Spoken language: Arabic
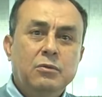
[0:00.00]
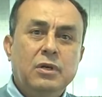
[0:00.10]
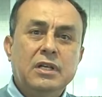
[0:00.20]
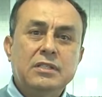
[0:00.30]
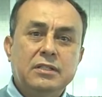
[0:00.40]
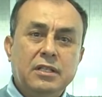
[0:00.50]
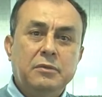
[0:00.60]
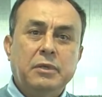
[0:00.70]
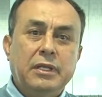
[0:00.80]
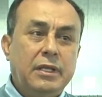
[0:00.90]
وخاصة
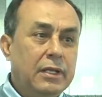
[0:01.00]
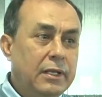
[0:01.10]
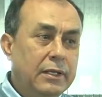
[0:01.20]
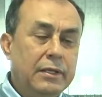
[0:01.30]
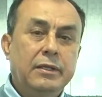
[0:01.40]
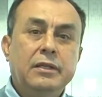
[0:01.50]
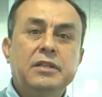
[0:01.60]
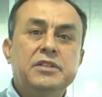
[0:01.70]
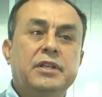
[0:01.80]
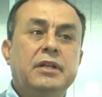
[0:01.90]
معناها
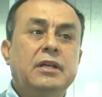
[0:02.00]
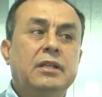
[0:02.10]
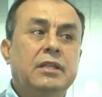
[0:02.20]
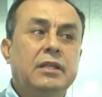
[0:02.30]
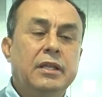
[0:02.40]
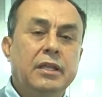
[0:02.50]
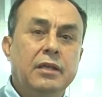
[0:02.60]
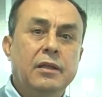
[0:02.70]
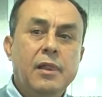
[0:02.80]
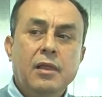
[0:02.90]
الإجراءات اللي
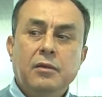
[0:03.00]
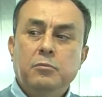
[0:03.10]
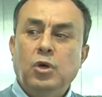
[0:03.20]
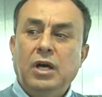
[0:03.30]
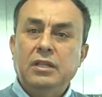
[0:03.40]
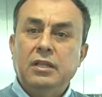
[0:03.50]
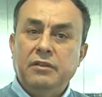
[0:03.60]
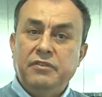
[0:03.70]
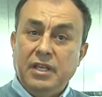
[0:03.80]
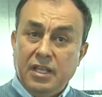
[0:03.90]
هي
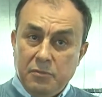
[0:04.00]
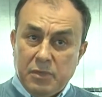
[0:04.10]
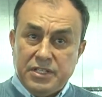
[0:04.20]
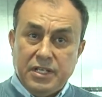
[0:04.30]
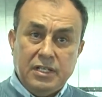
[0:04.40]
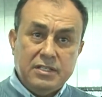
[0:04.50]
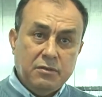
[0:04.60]
معطلة في أي مجال